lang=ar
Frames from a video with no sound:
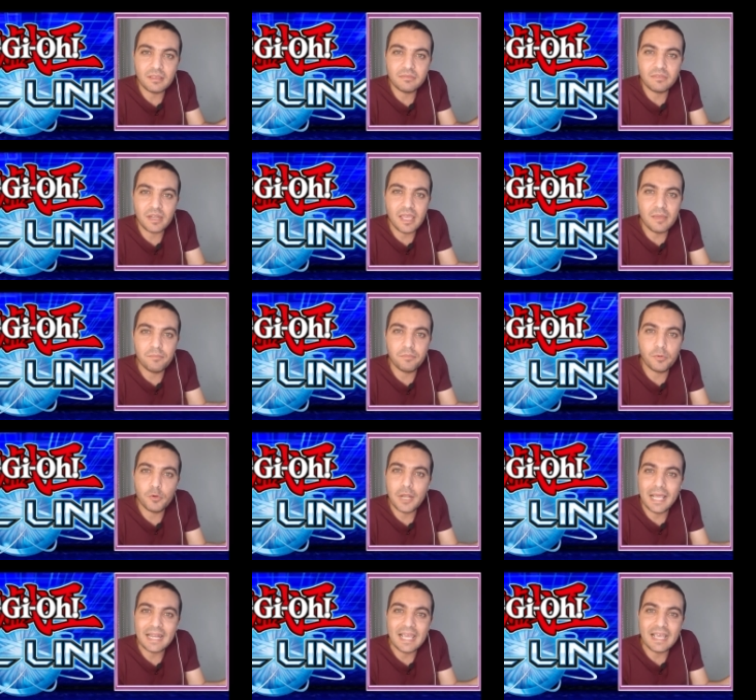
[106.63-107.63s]
تراب
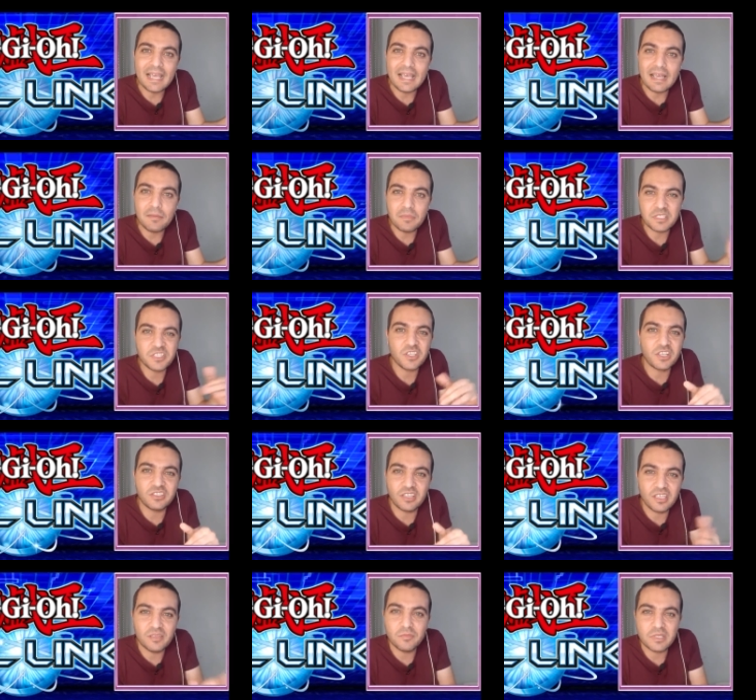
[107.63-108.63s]
بقول عليها
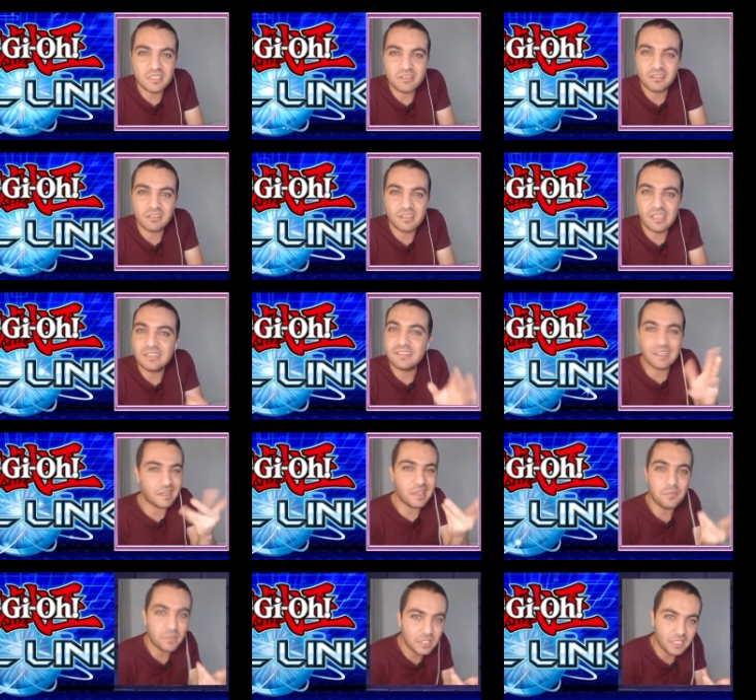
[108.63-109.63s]
مصيده ايه مصيده ايه
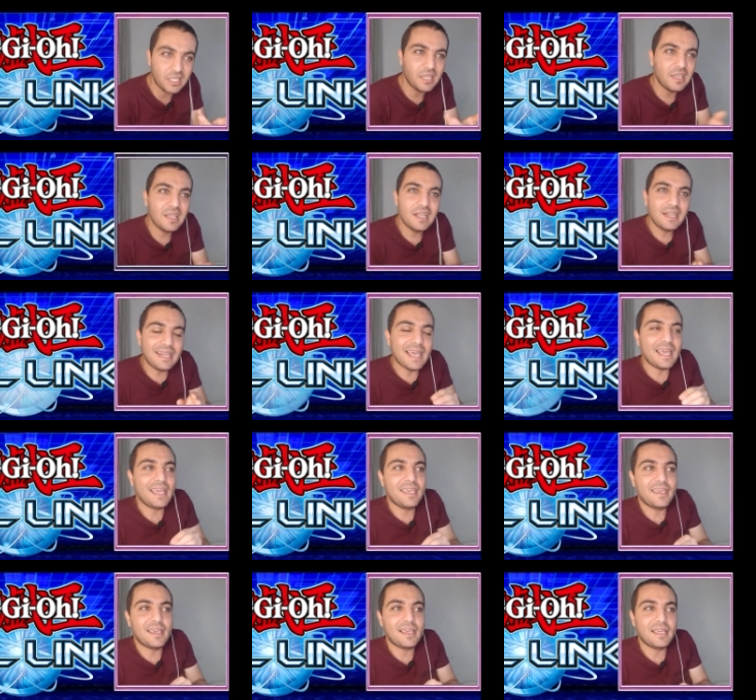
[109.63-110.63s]
الترجمه دي لا
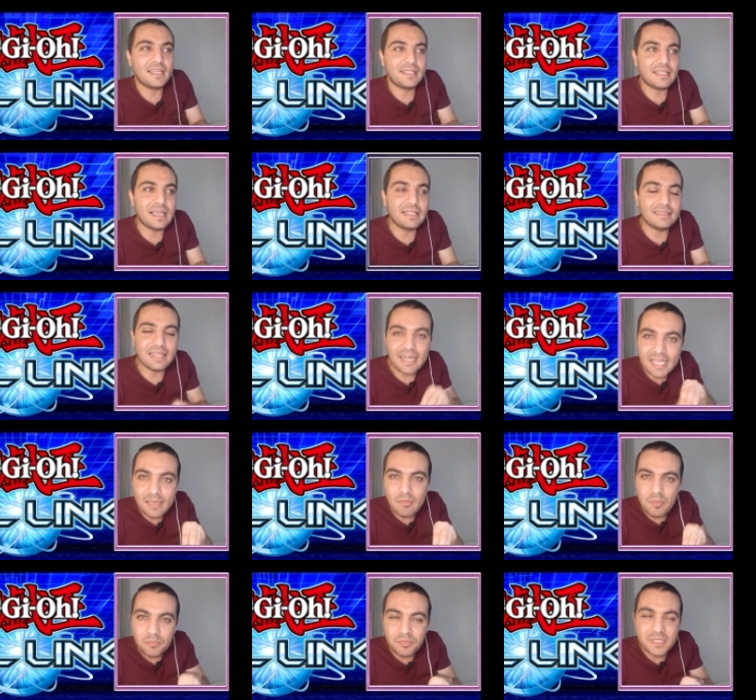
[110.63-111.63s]
هي
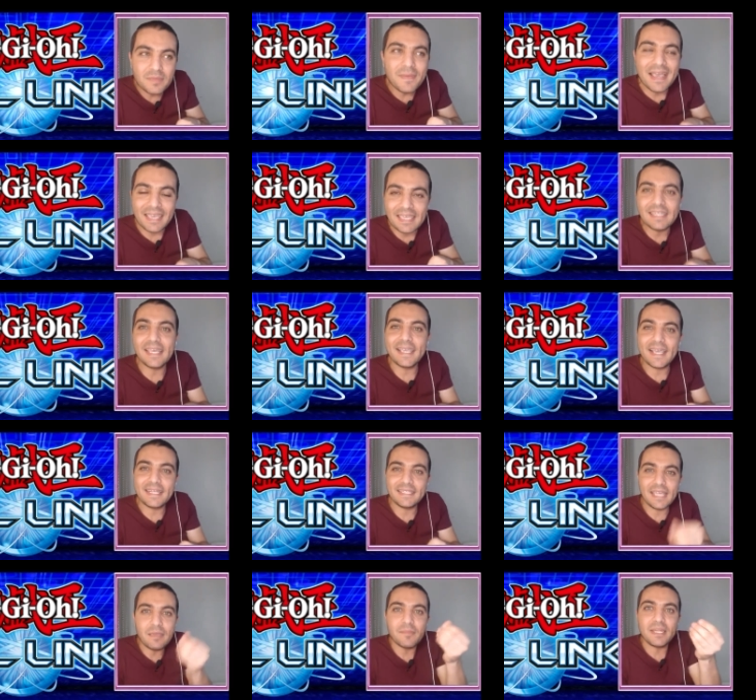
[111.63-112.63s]
الترجمه بتبقى كده يعني
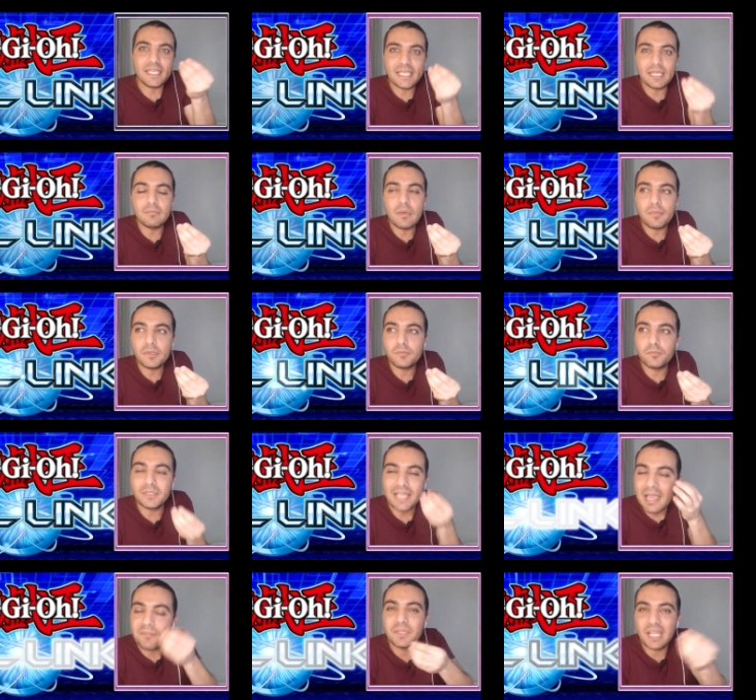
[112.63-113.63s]
دايما الكلمه
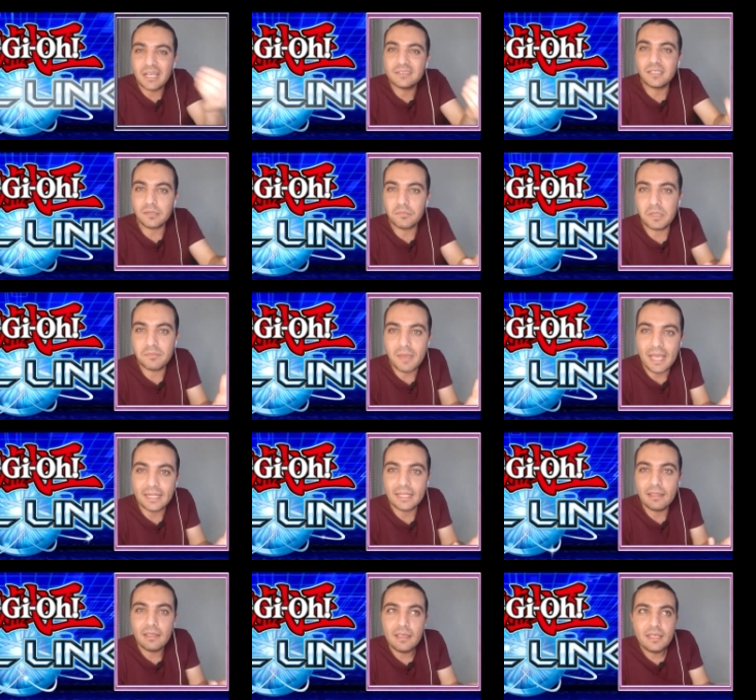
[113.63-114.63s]
بتحمل اكتر من
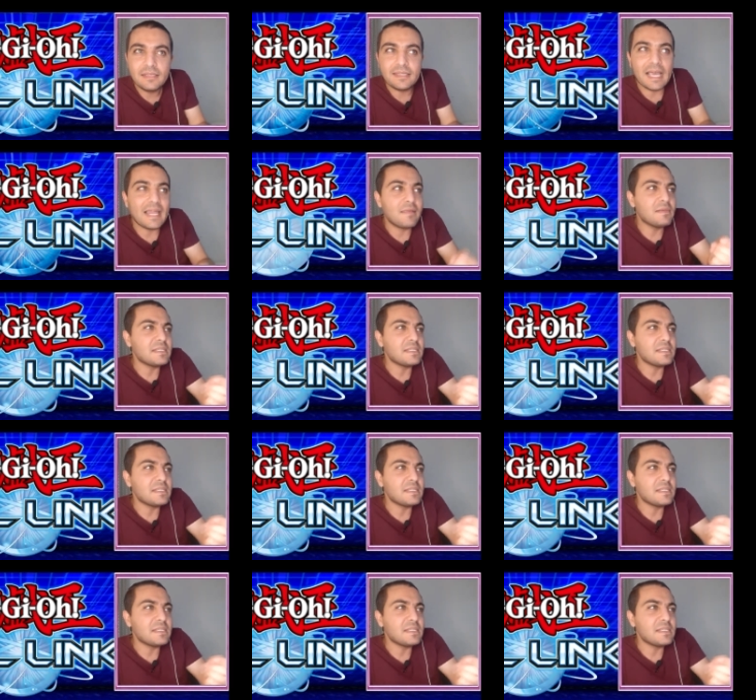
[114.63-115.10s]
معنى تعالى